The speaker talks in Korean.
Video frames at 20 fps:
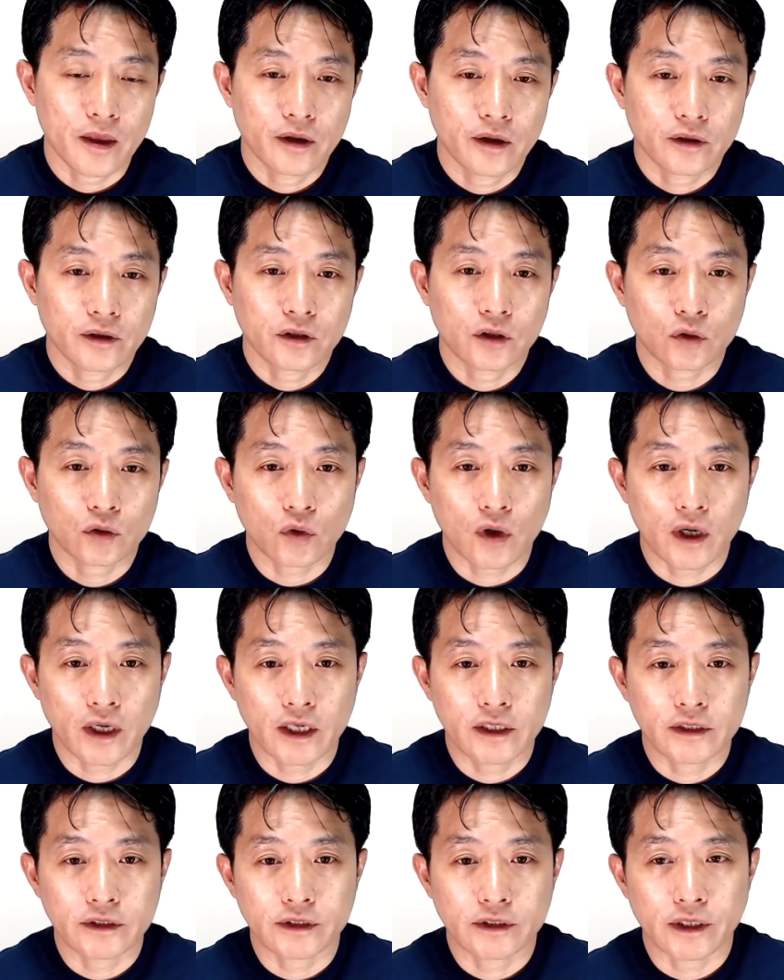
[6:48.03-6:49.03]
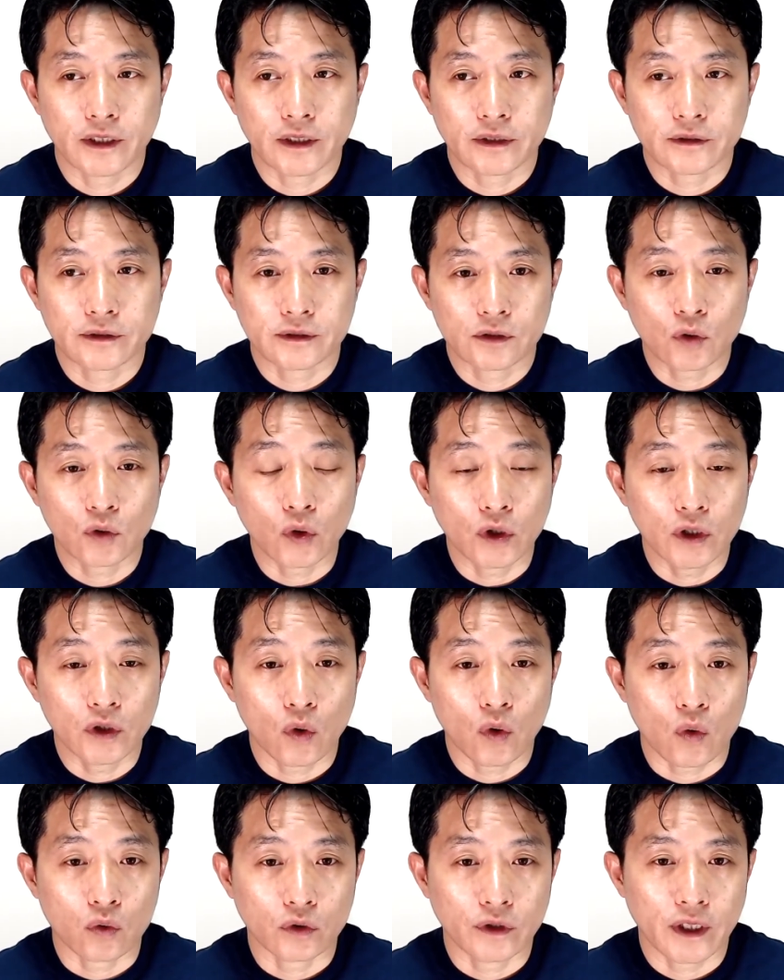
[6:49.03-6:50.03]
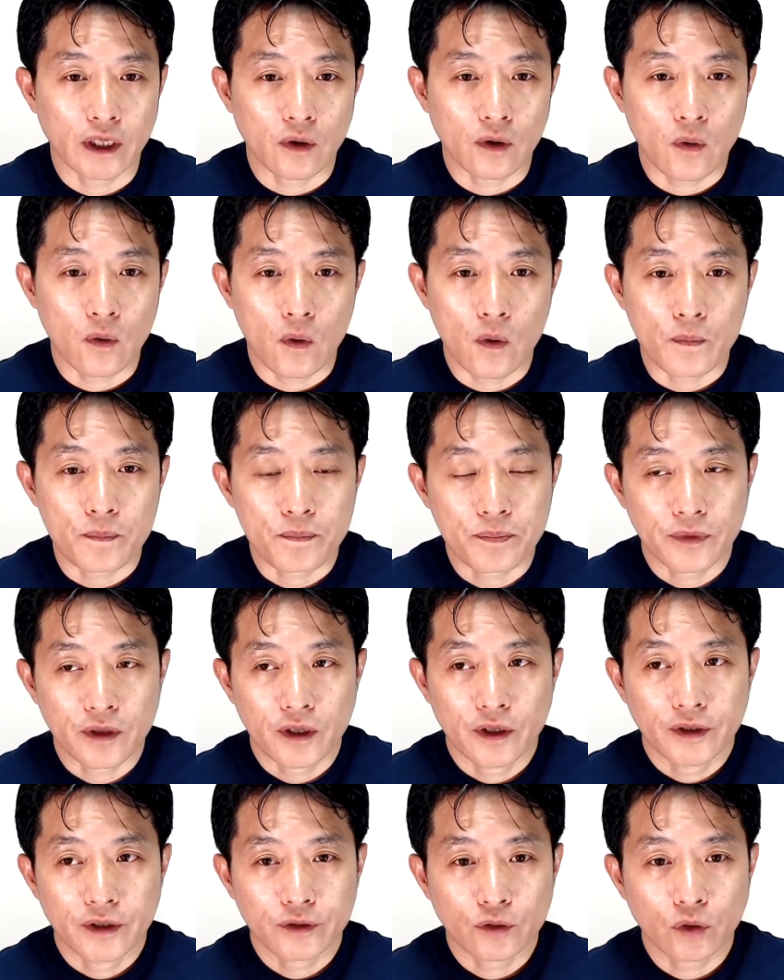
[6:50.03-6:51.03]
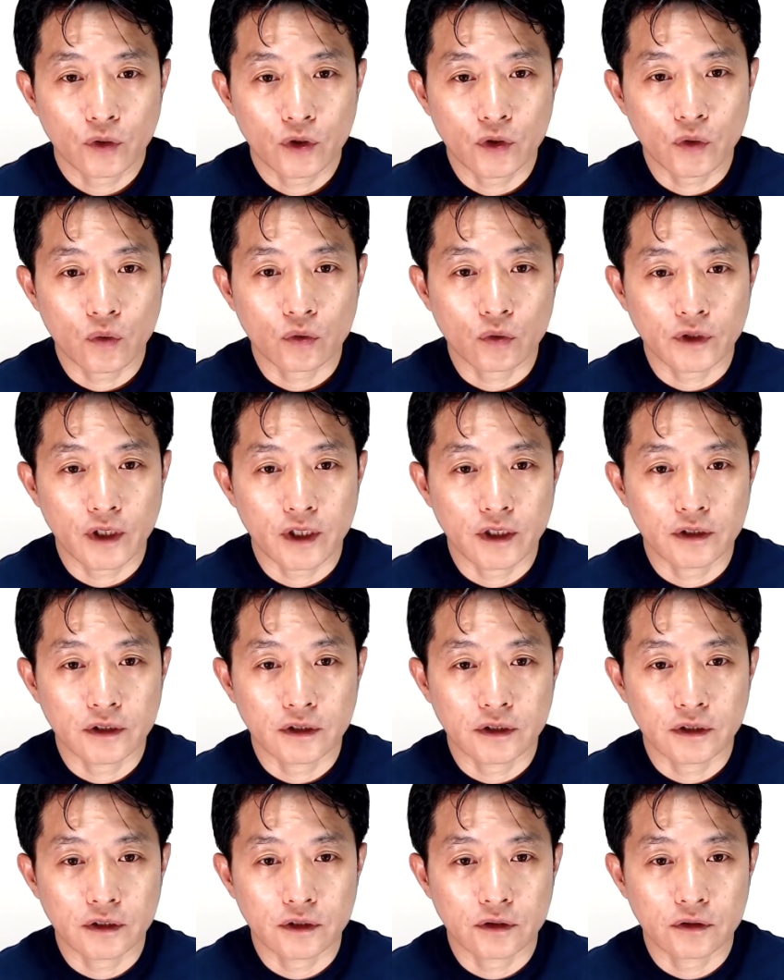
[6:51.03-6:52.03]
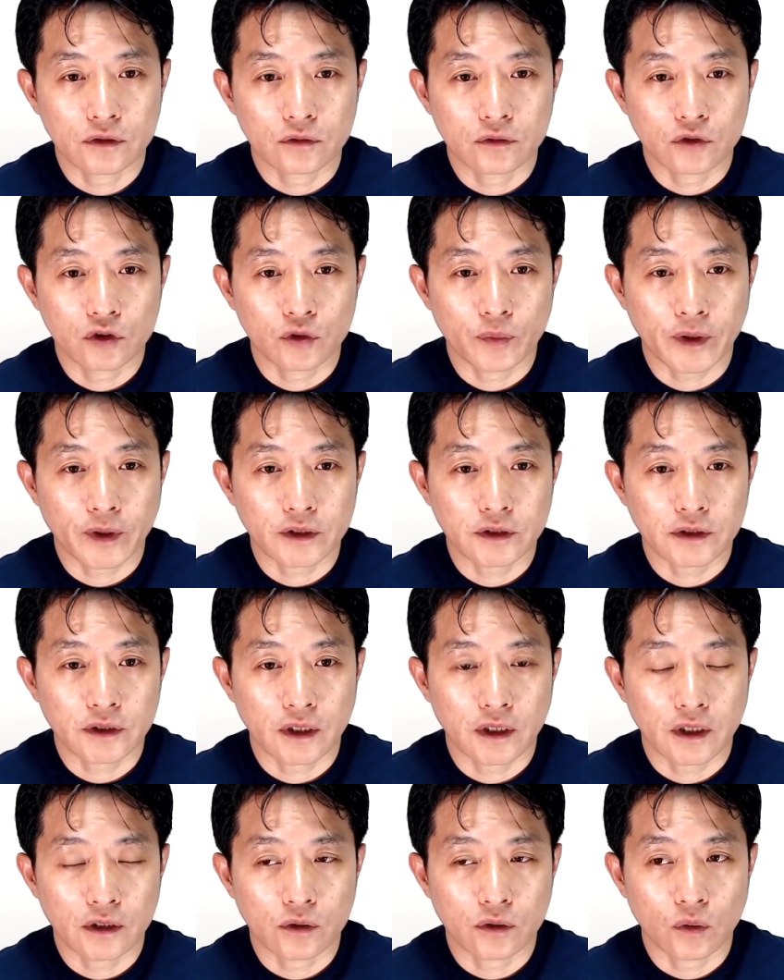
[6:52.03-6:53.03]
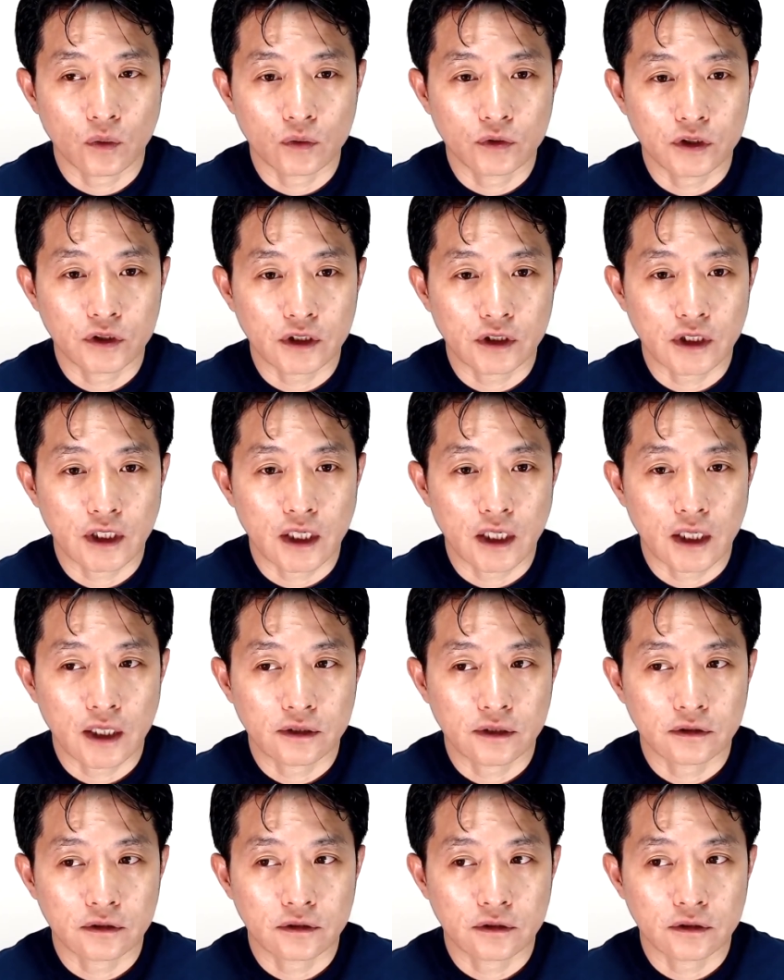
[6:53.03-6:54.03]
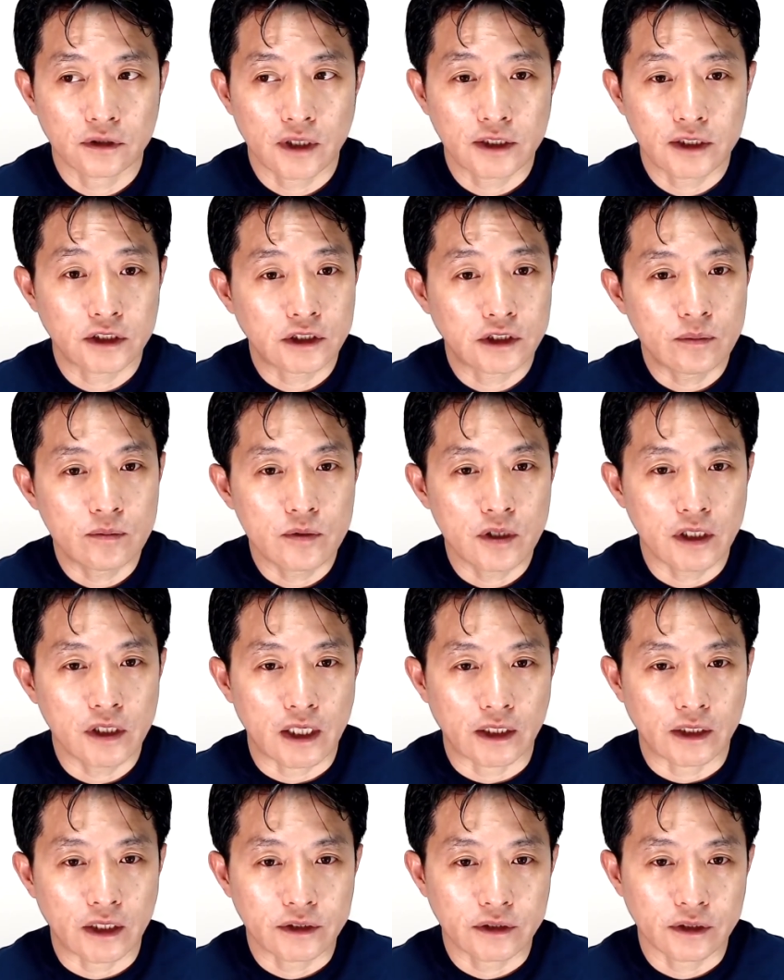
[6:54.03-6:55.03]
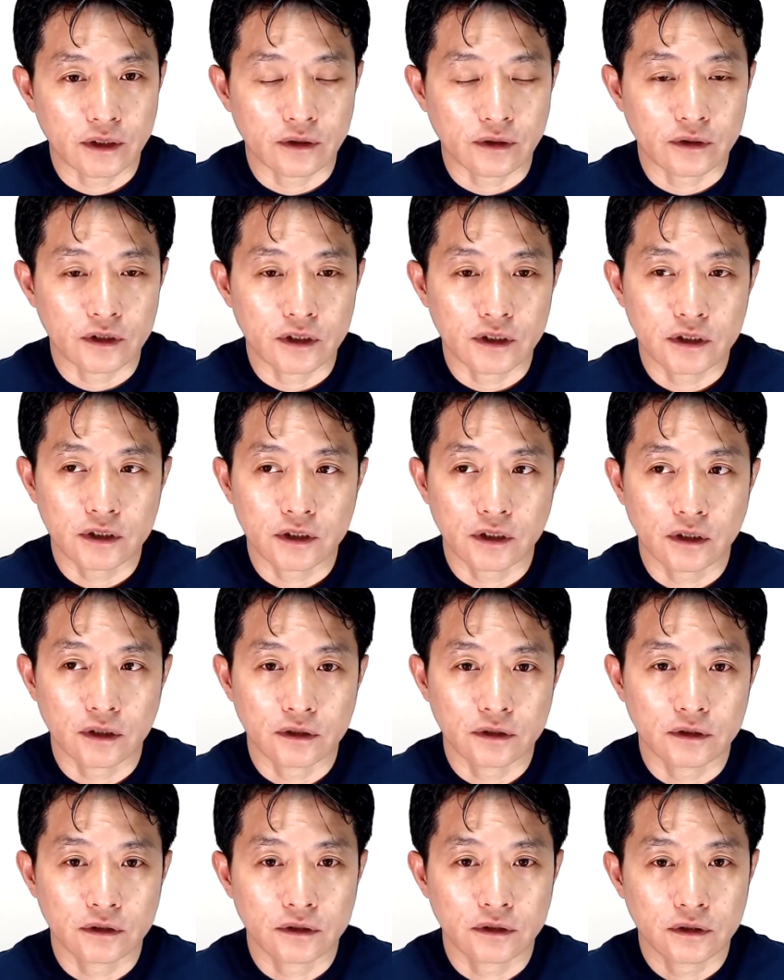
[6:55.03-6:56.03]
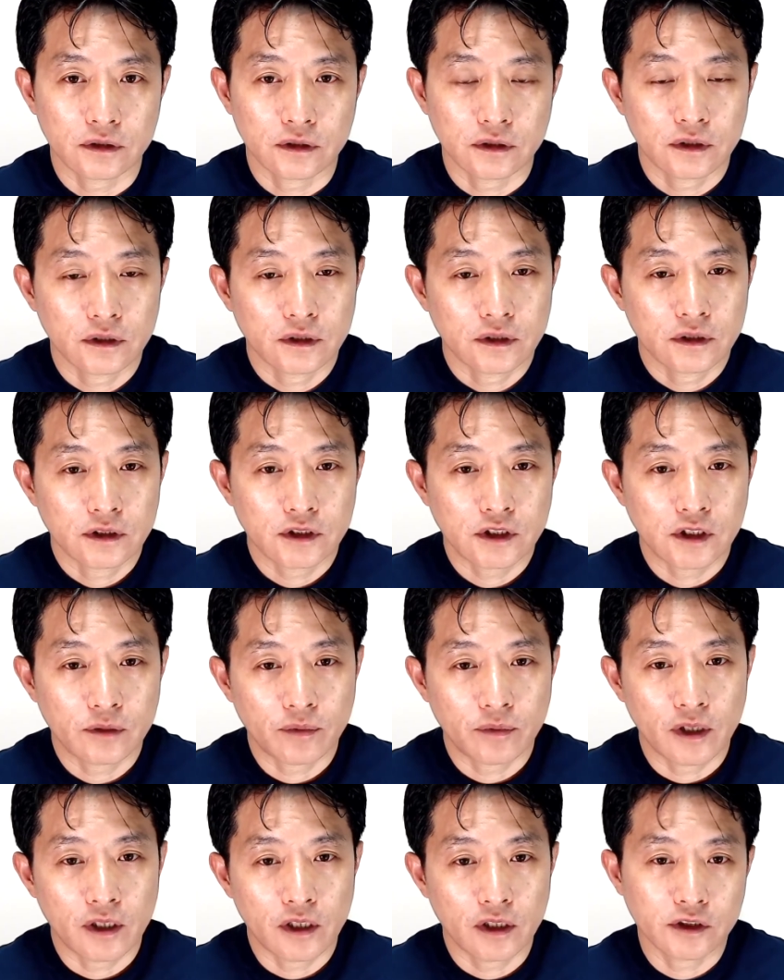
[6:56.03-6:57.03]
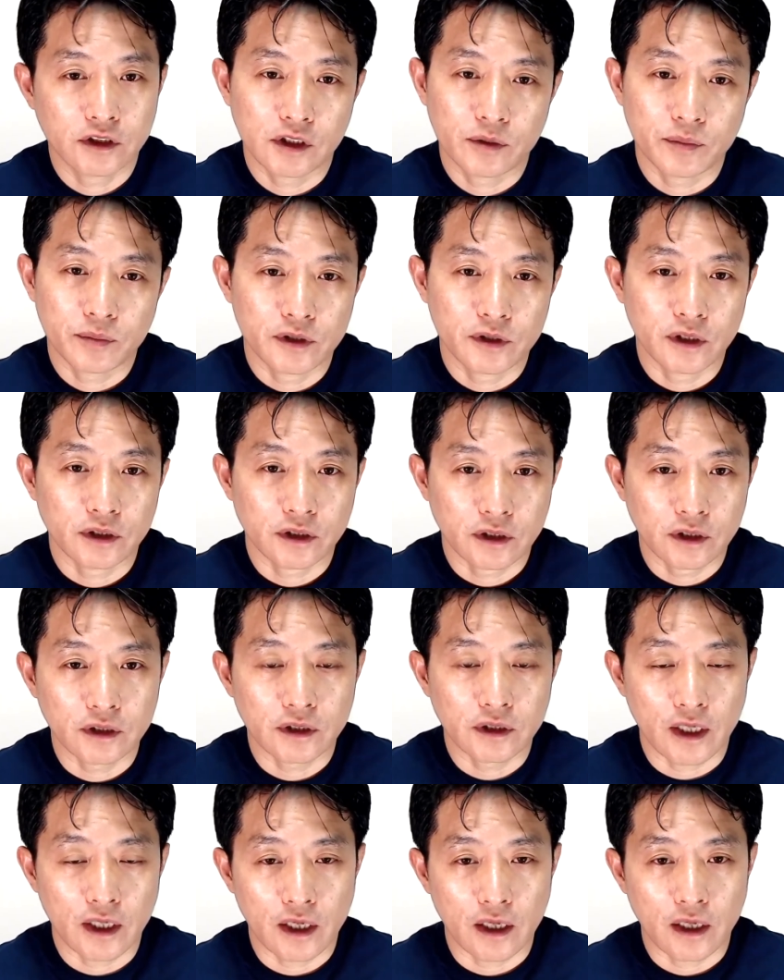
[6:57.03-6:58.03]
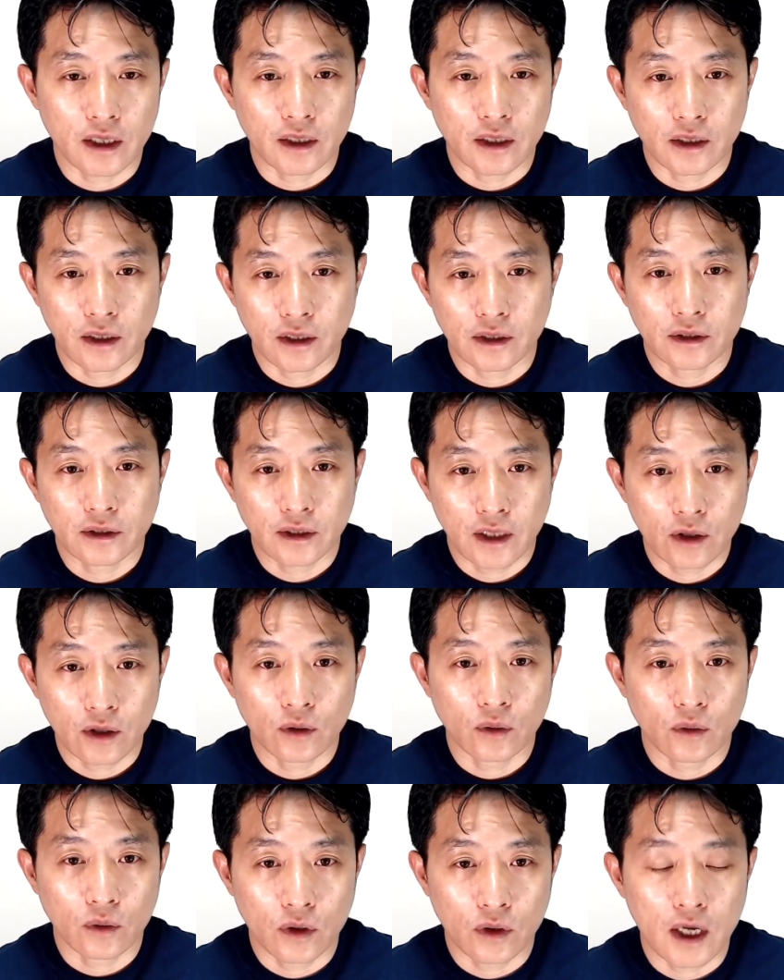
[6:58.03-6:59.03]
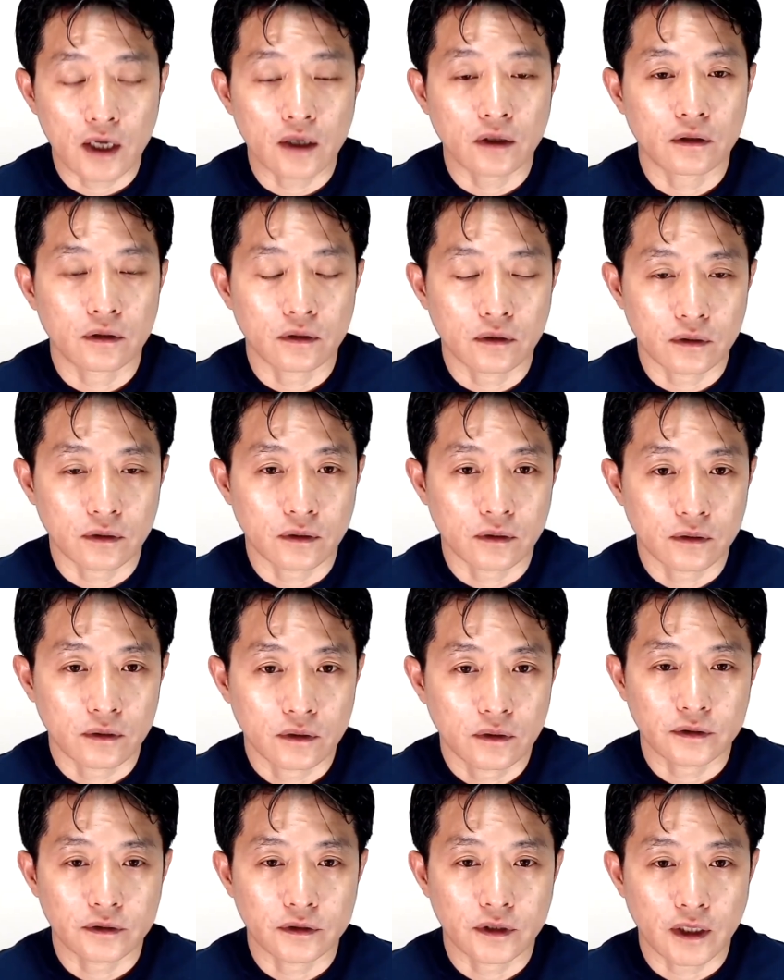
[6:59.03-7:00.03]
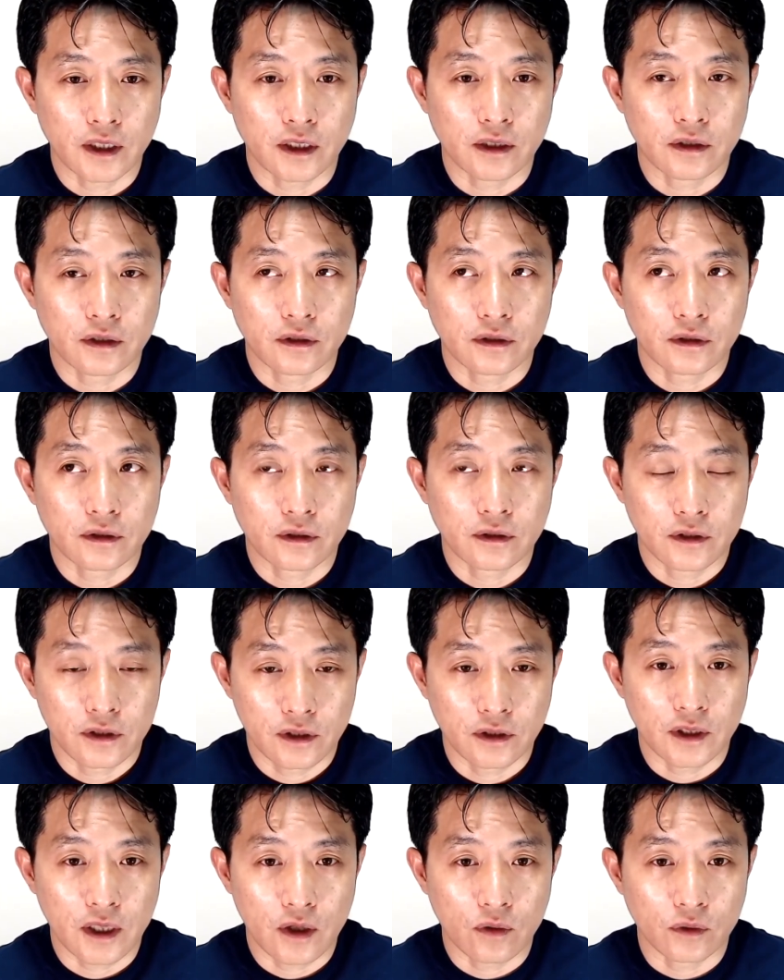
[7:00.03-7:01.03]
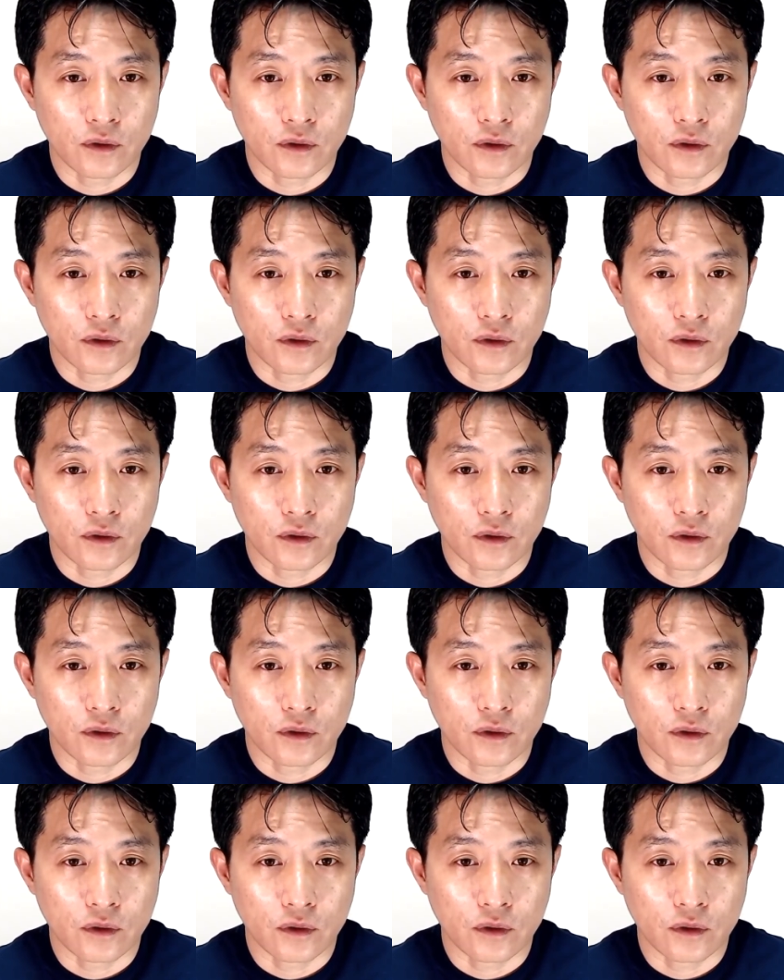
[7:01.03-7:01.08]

그리고 또 하나 이제 토리노 공대라고 토리노 공대는 우즈베키스탄에 들어온 지가 한 아직 10년이 안 됐어요. 2011년 12년 그때 개교를 한 걸로 제가 기억을 하고